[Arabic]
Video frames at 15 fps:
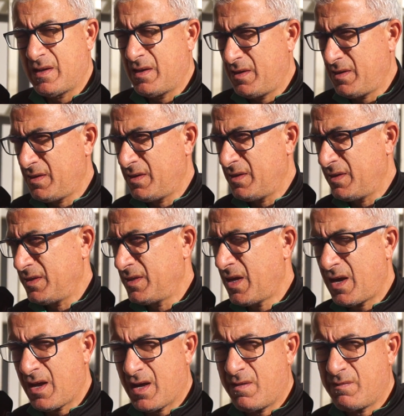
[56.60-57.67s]

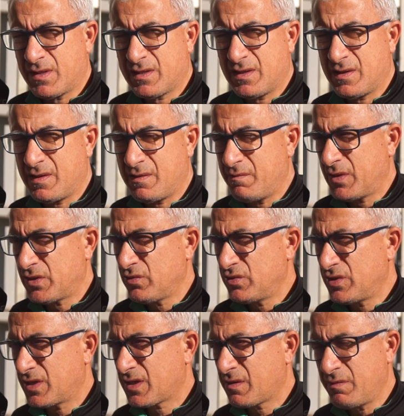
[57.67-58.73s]
الاداره قامت
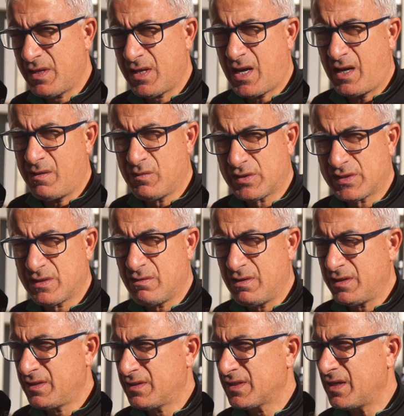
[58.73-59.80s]
مجهودات كبيره على مستوى
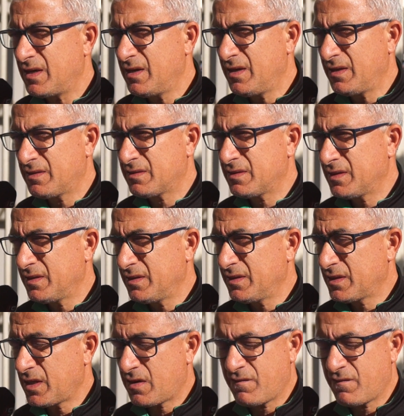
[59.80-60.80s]
الاتصالات الاطار